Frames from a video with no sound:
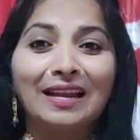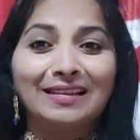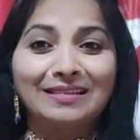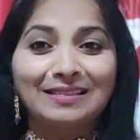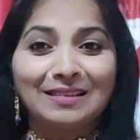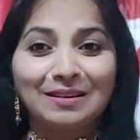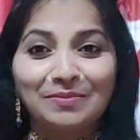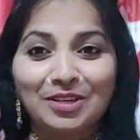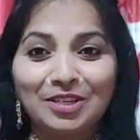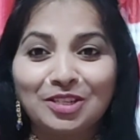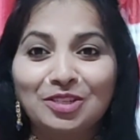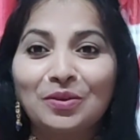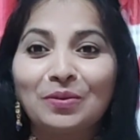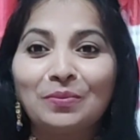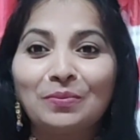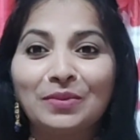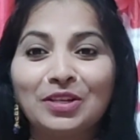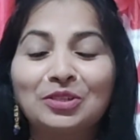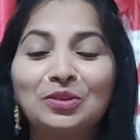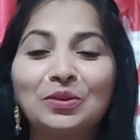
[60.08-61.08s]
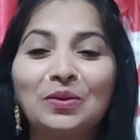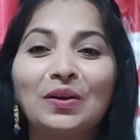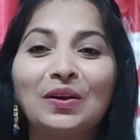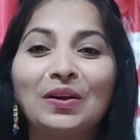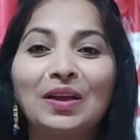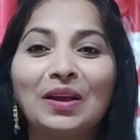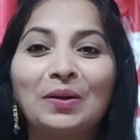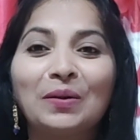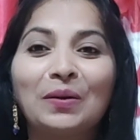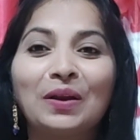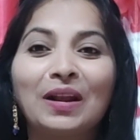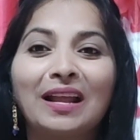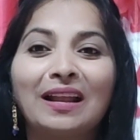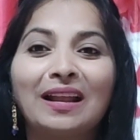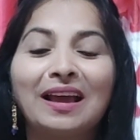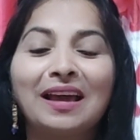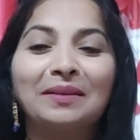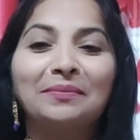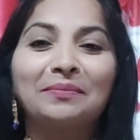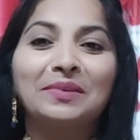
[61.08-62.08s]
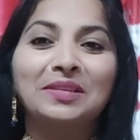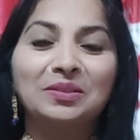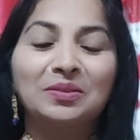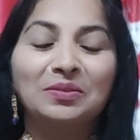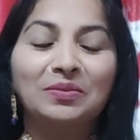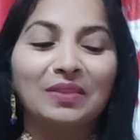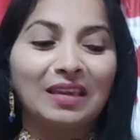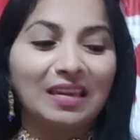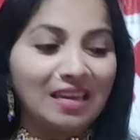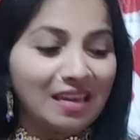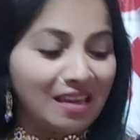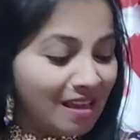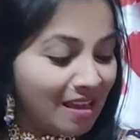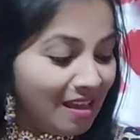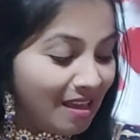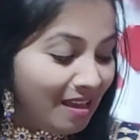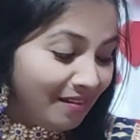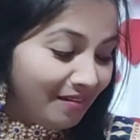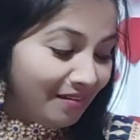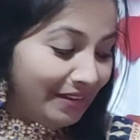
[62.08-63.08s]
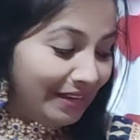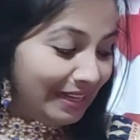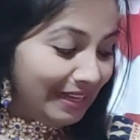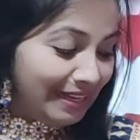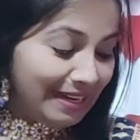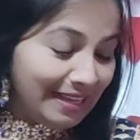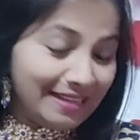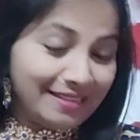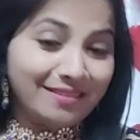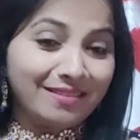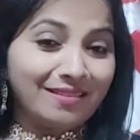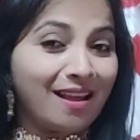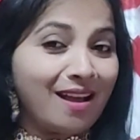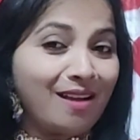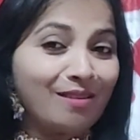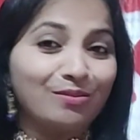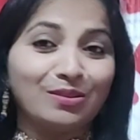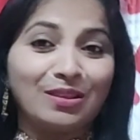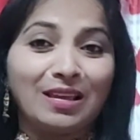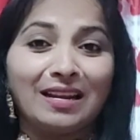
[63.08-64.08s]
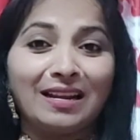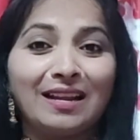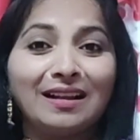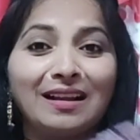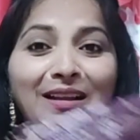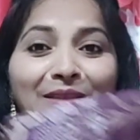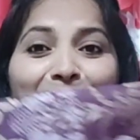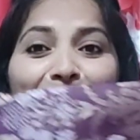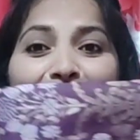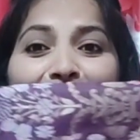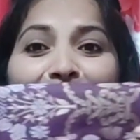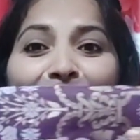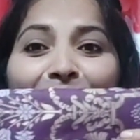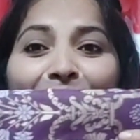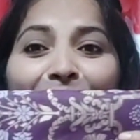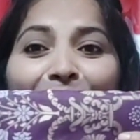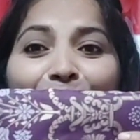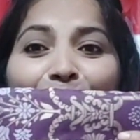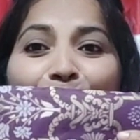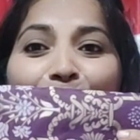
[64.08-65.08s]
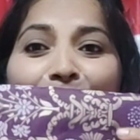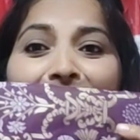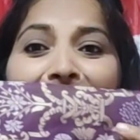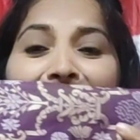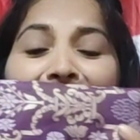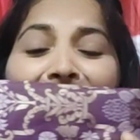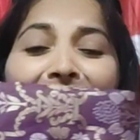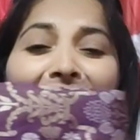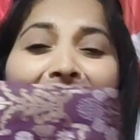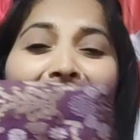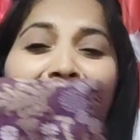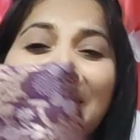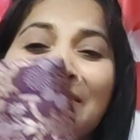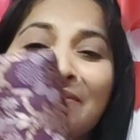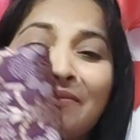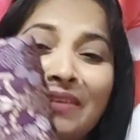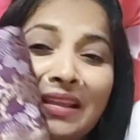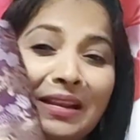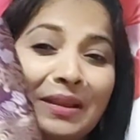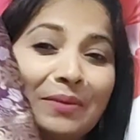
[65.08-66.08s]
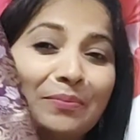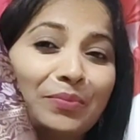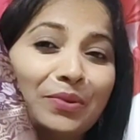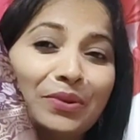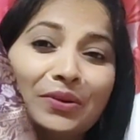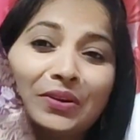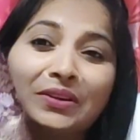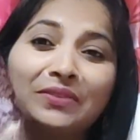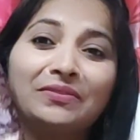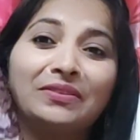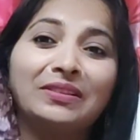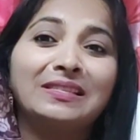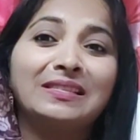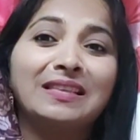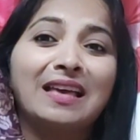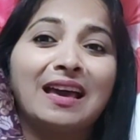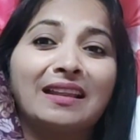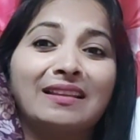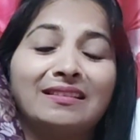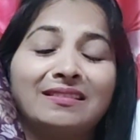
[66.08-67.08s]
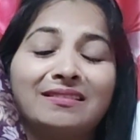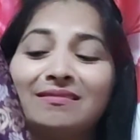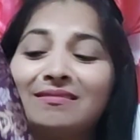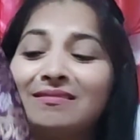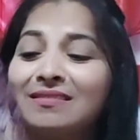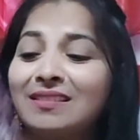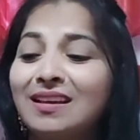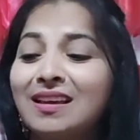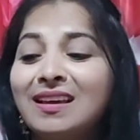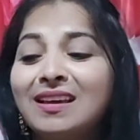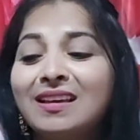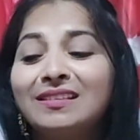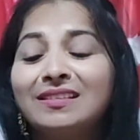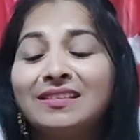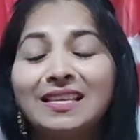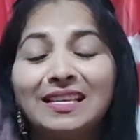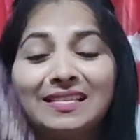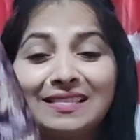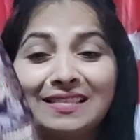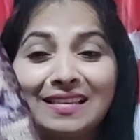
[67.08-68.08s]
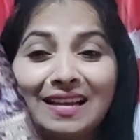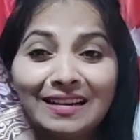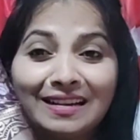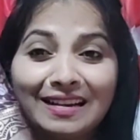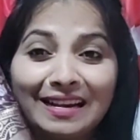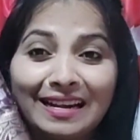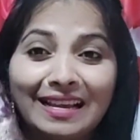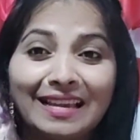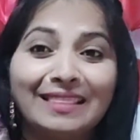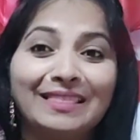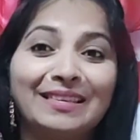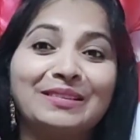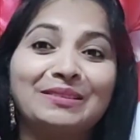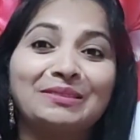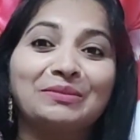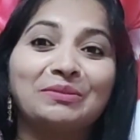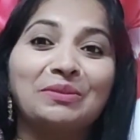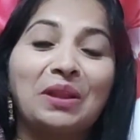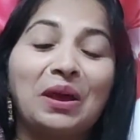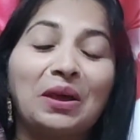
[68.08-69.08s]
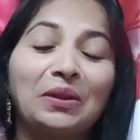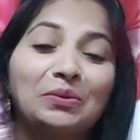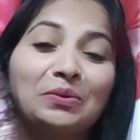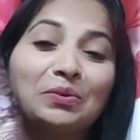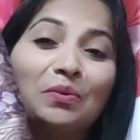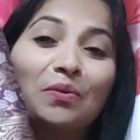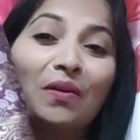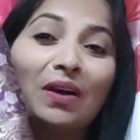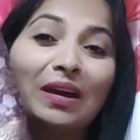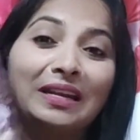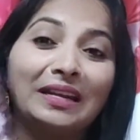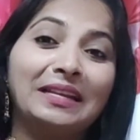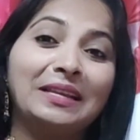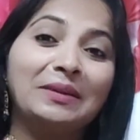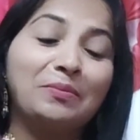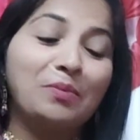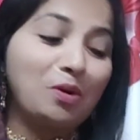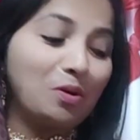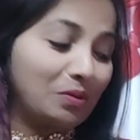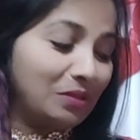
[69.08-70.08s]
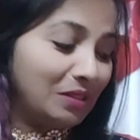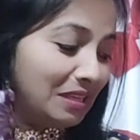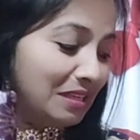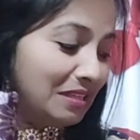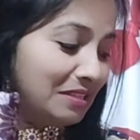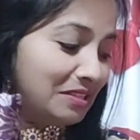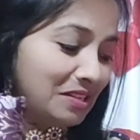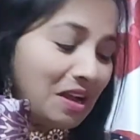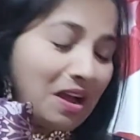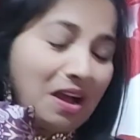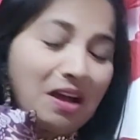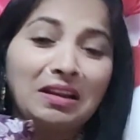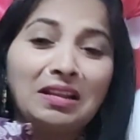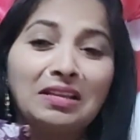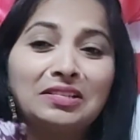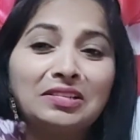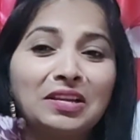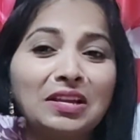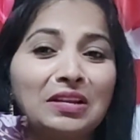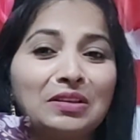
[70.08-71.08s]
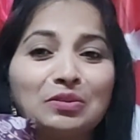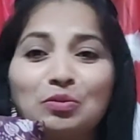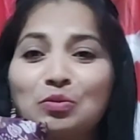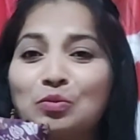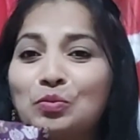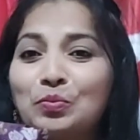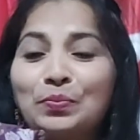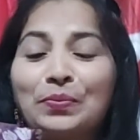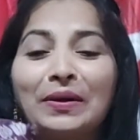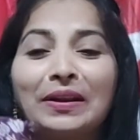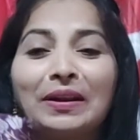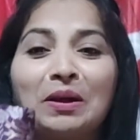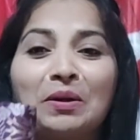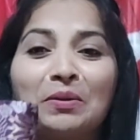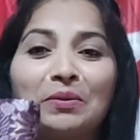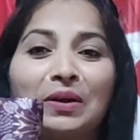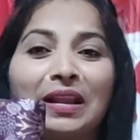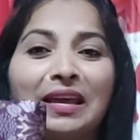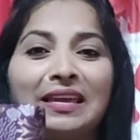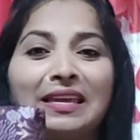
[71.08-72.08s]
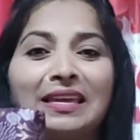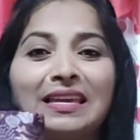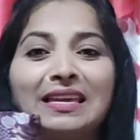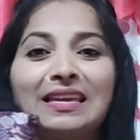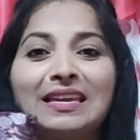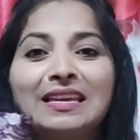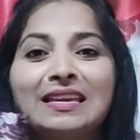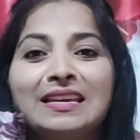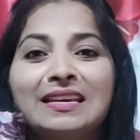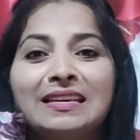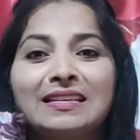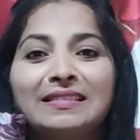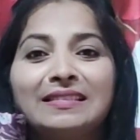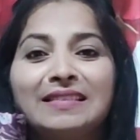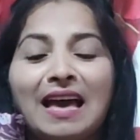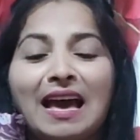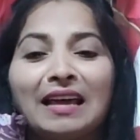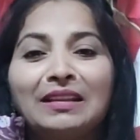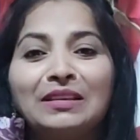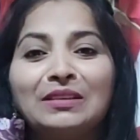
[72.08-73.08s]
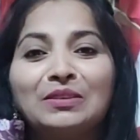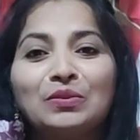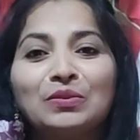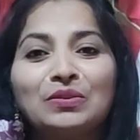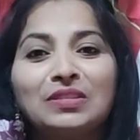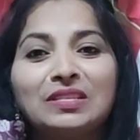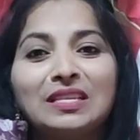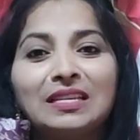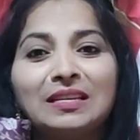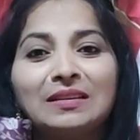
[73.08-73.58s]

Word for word: అసలు మీషో మీషోలోనే కొన్నానా అనిపిస్తుంది వీటి లింక్స్ నాకు సరిగా కనబడడం లేదు బట్ వెరీ వెరీ బ్యూటిఫుల్ శారీస్ సిక్స్ హండ్రెడ్కే తీసుకున్నాను క్వాలిటీ బాగుంది చాలా చాలా సూపర్గా ఉన్నాయి శారీస్ వచ్చి